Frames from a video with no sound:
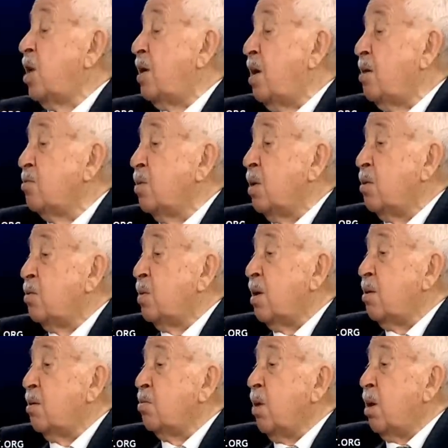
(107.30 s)
saray
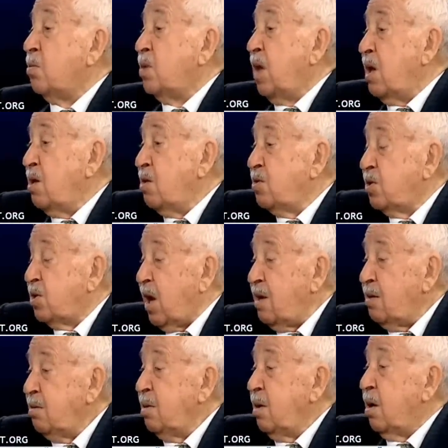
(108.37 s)
e,
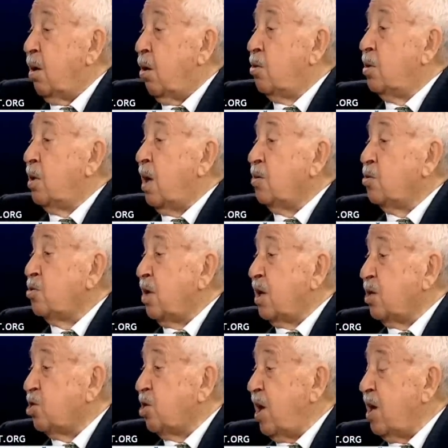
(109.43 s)
denizden ondan
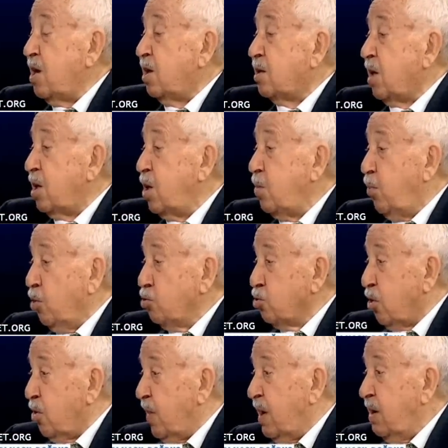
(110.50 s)
sonra şeye kadar
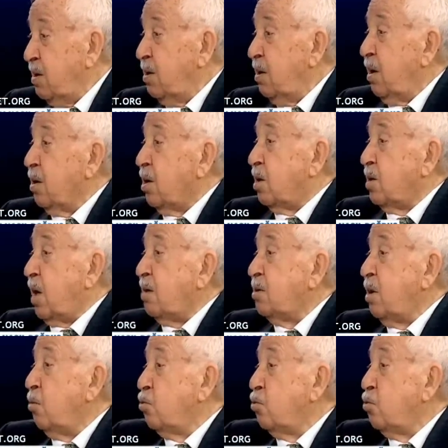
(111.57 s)
hipodroma kadar